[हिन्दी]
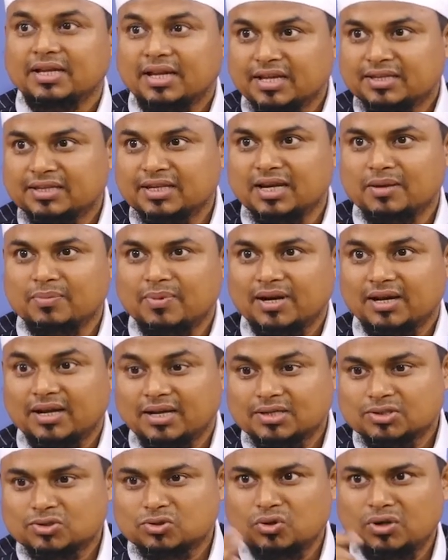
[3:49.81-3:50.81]
कितनी
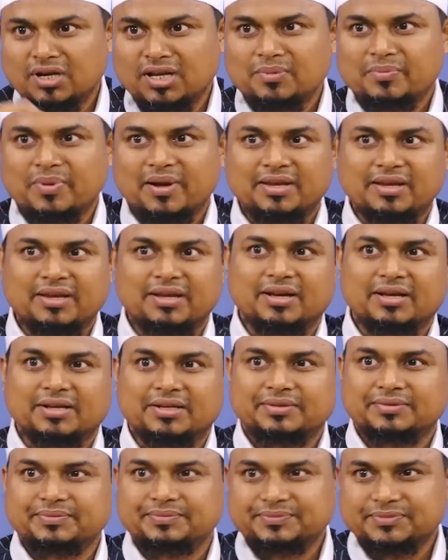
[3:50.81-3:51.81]
बरकत सुन नहीं पाइएगा
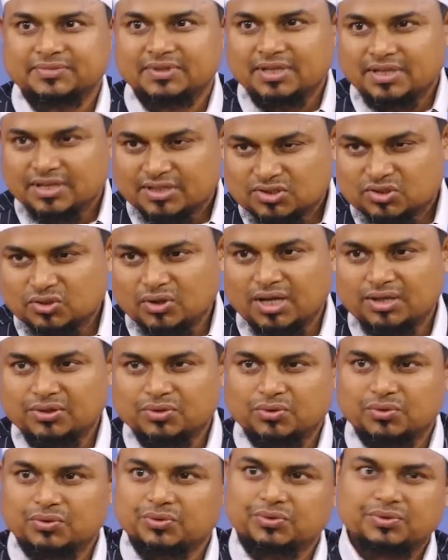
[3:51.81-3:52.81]
सुना
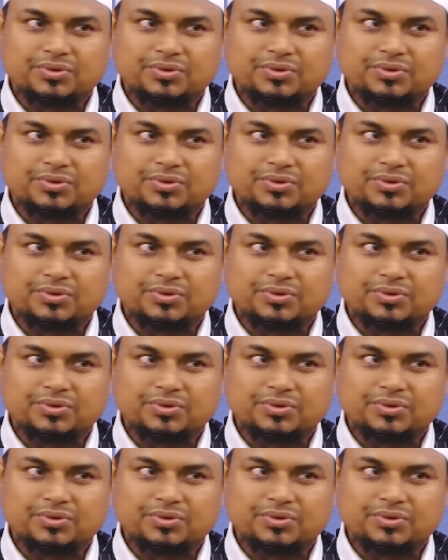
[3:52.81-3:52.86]
दूँ